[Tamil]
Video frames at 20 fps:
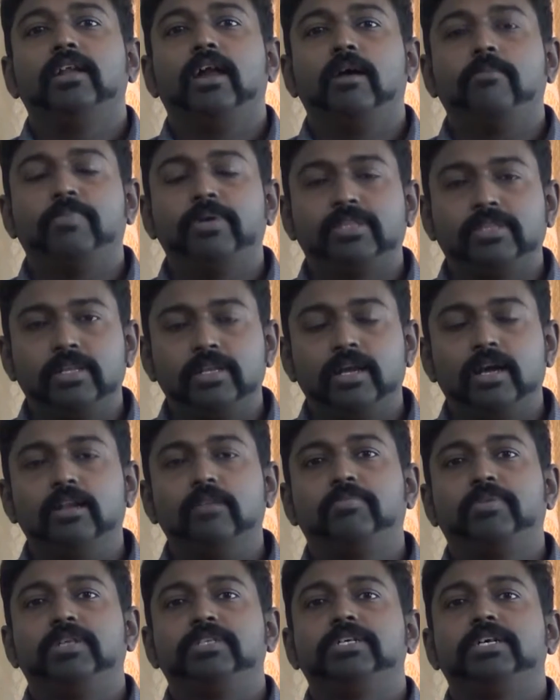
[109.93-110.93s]
நாற்பத்தி
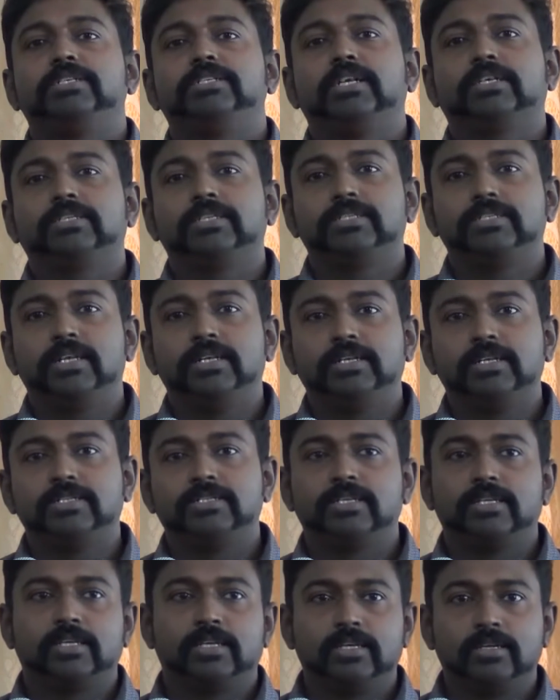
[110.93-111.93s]
நாலு பிரஜாசக்தி
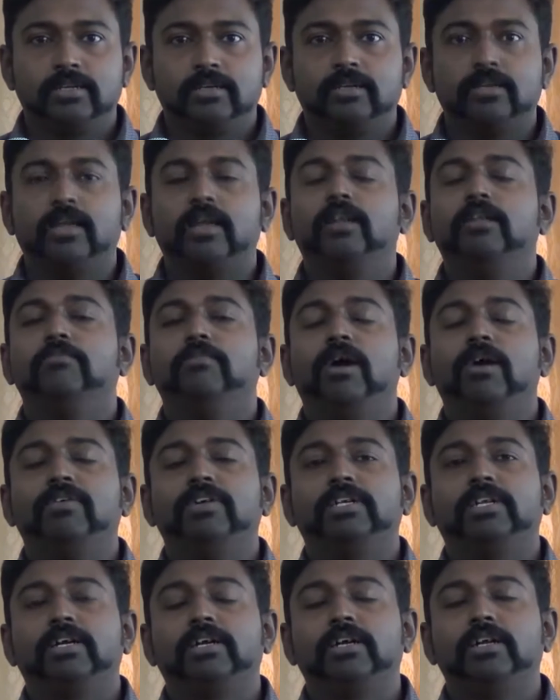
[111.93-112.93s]
சென்டர்ஸ் இருக்குது ஏழு
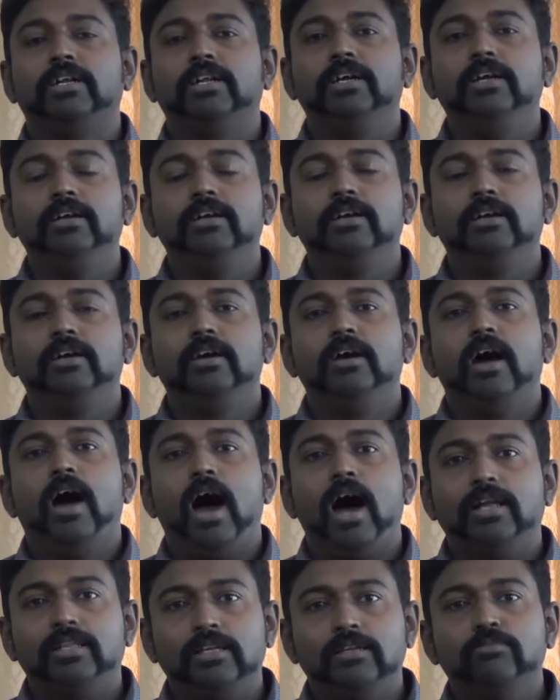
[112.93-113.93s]
மாவட்டங்களில்
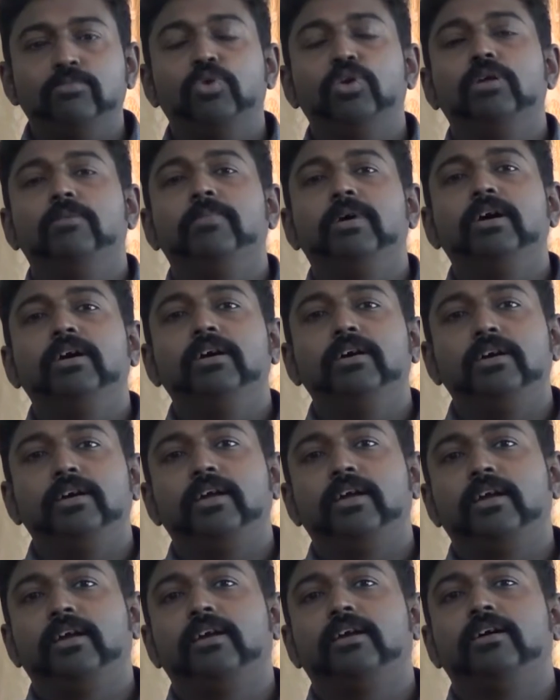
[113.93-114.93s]
அதன்
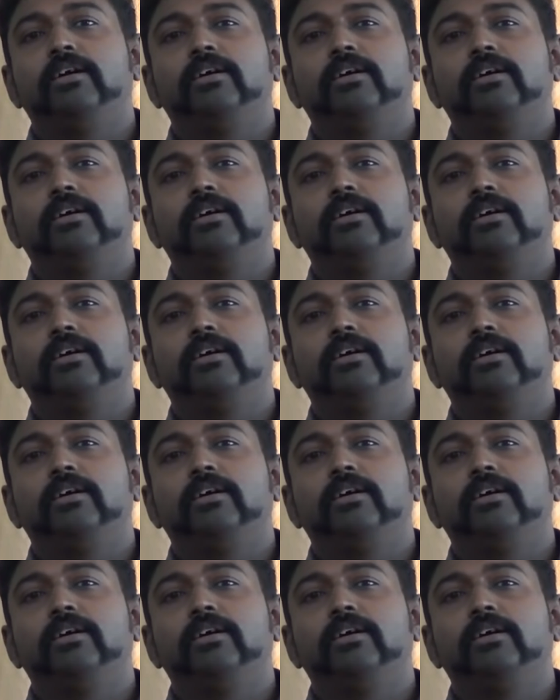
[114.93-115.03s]
மூலமாக